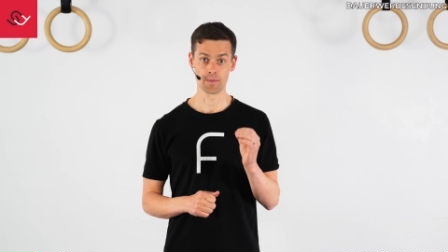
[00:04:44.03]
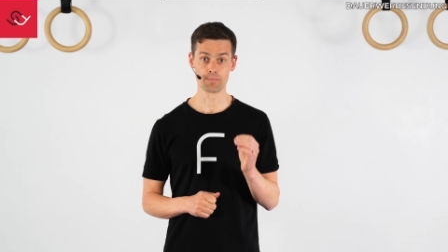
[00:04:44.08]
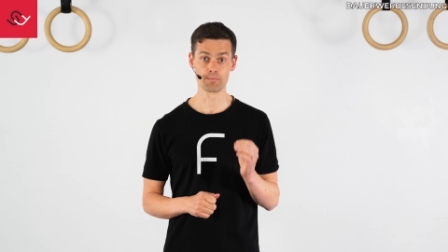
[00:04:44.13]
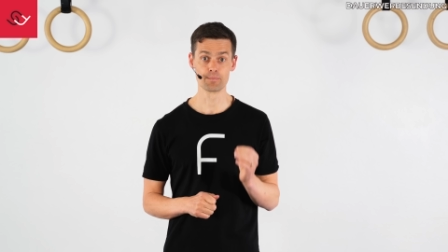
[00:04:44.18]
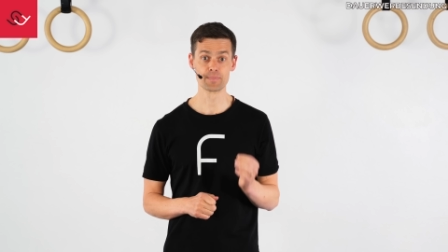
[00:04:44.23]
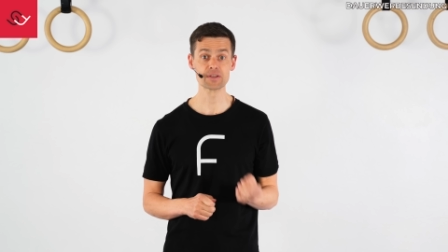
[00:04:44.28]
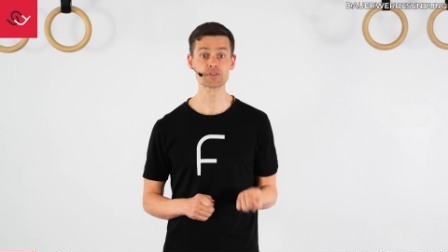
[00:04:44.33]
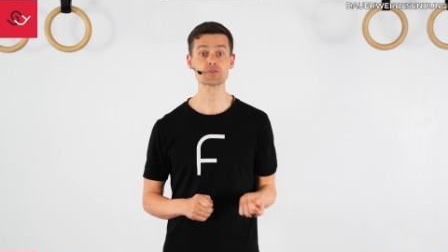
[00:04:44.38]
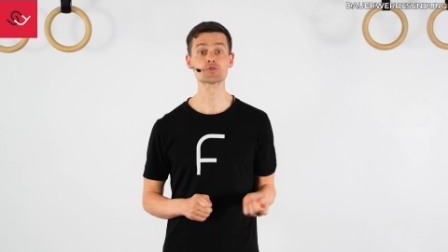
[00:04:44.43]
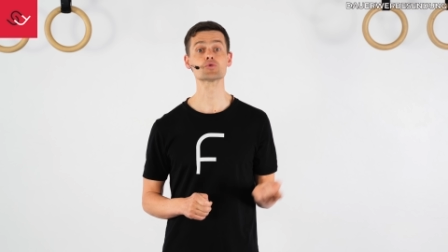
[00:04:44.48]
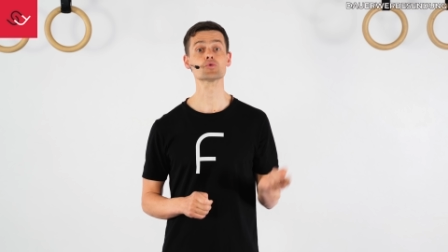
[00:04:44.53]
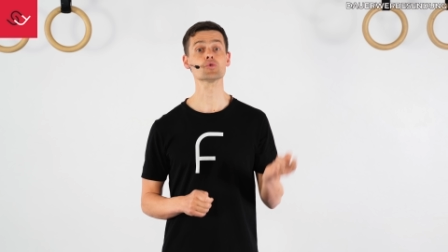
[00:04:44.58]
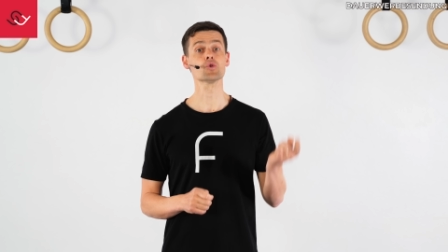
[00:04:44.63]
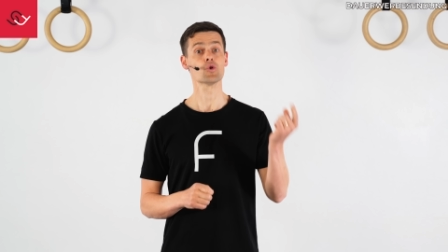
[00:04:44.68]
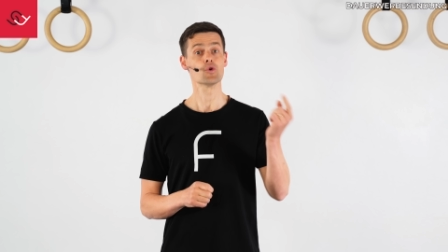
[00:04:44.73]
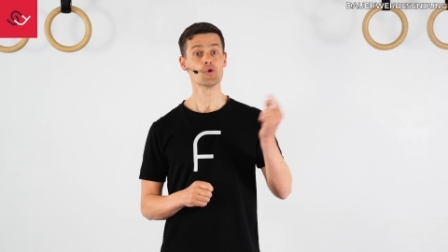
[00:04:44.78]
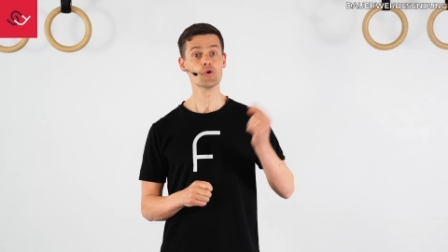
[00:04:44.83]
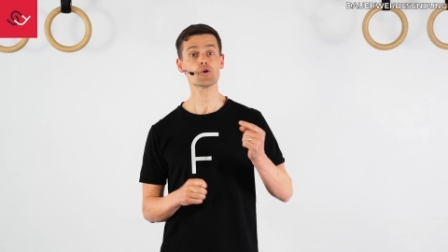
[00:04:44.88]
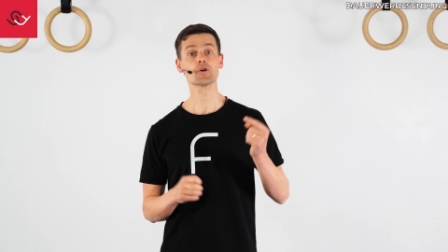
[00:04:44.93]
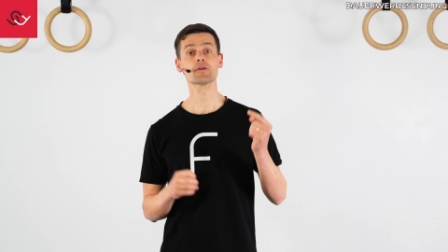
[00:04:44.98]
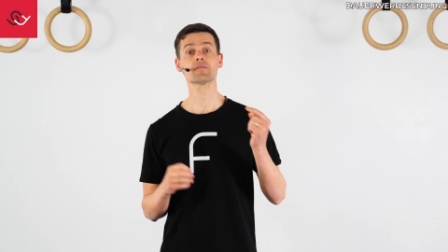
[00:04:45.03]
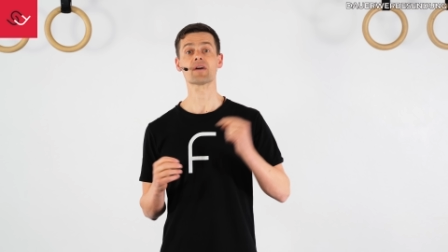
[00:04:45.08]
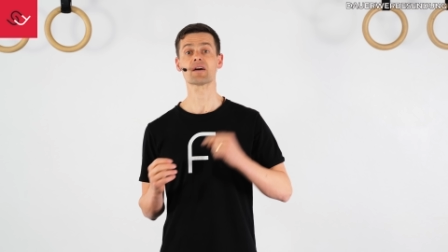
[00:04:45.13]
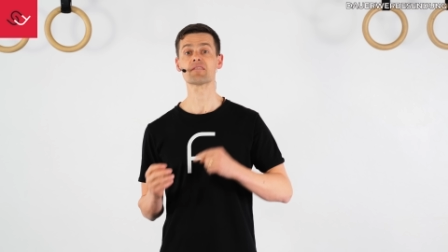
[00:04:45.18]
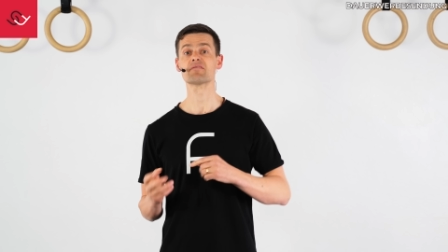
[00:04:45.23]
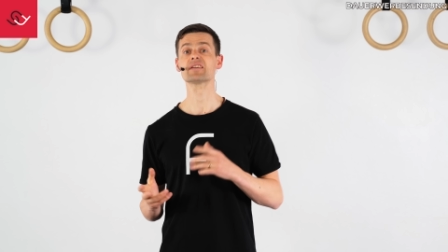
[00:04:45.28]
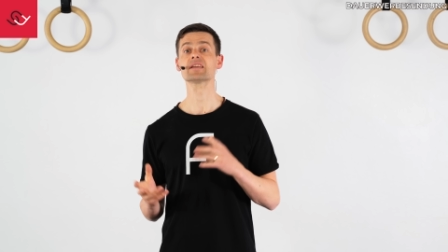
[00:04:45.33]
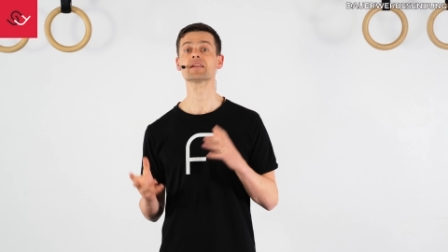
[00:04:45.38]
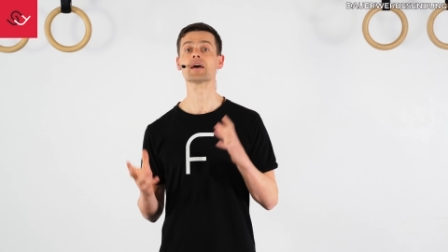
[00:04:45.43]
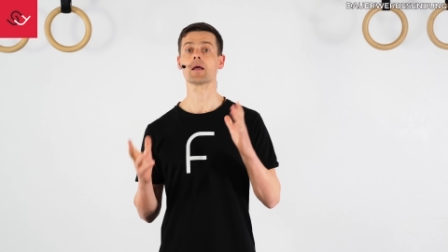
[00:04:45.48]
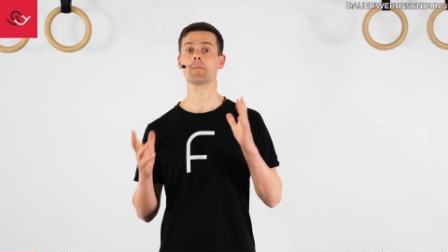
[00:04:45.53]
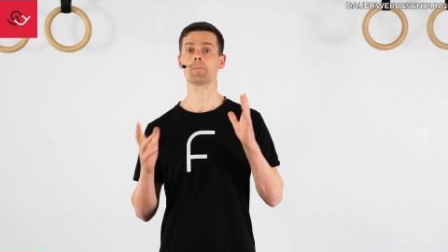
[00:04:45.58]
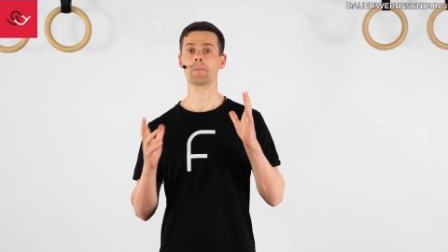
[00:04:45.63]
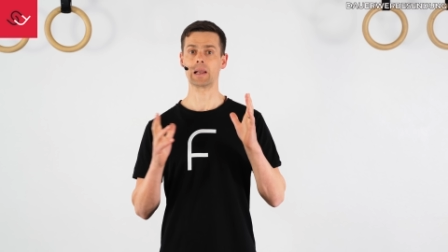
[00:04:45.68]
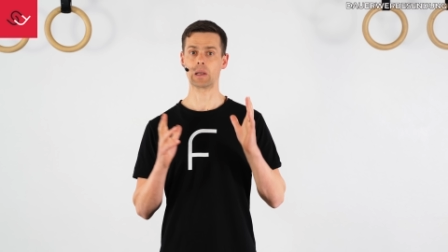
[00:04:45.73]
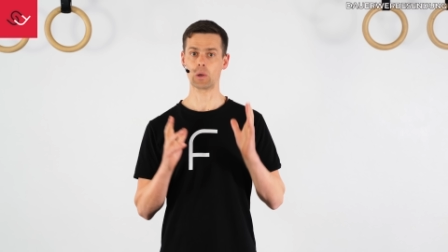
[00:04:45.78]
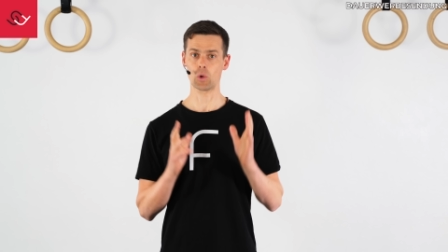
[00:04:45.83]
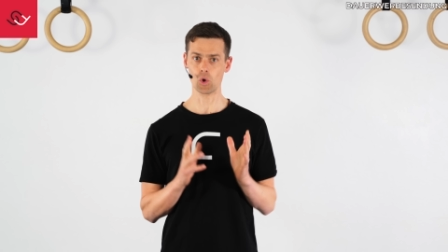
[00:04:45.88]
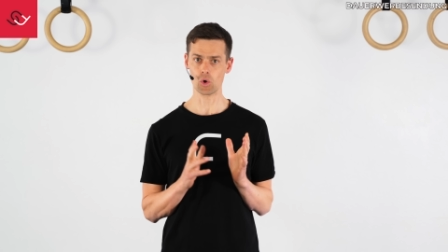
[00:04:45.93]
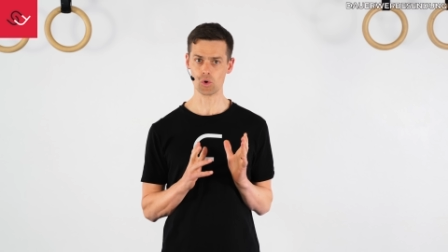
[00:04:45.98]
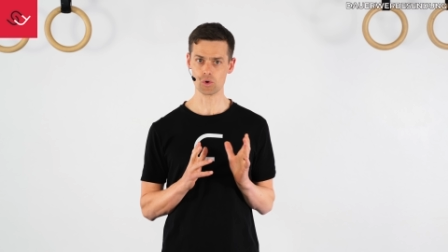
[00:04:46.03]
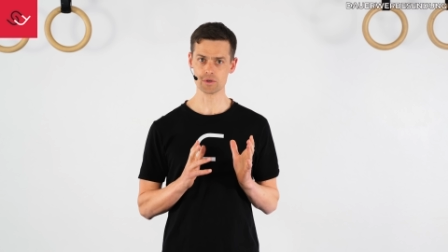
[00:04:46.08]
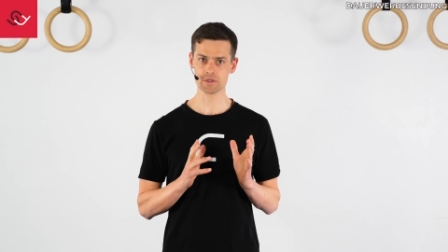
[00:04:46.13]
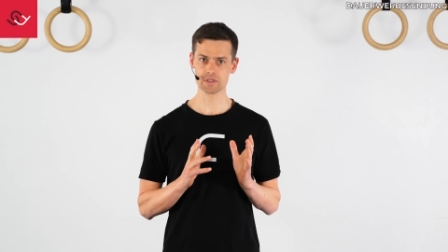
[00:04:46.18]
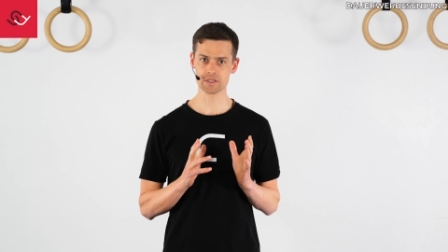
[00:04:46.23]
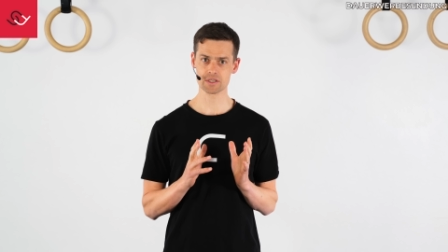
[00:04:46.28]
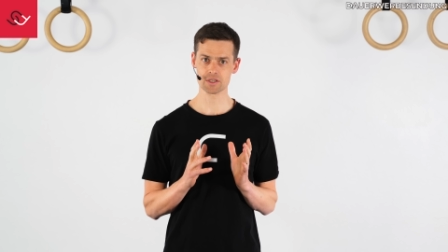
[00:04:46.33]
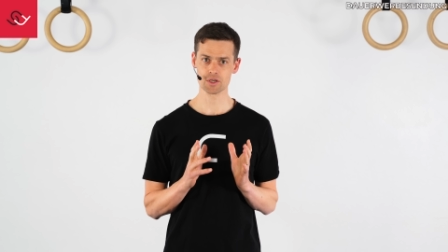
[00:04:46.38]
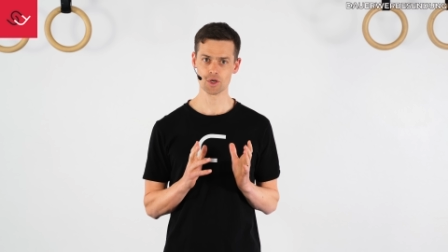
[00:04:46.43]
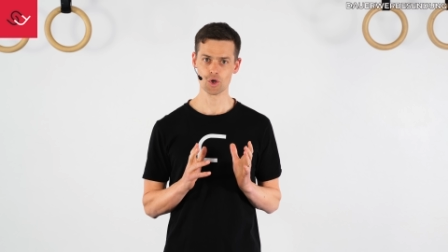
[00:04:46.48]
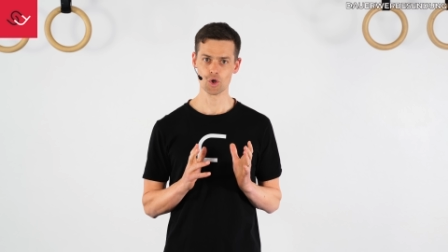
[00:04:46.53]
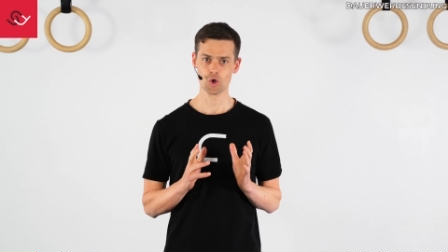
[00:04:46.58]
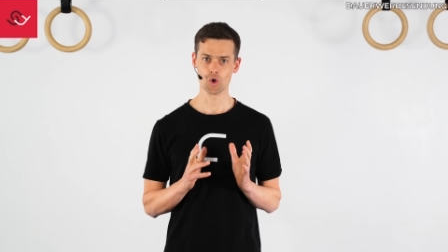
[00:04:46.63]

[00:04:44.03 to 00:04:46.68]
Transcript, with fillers: bist du irgendwann wieder in Balance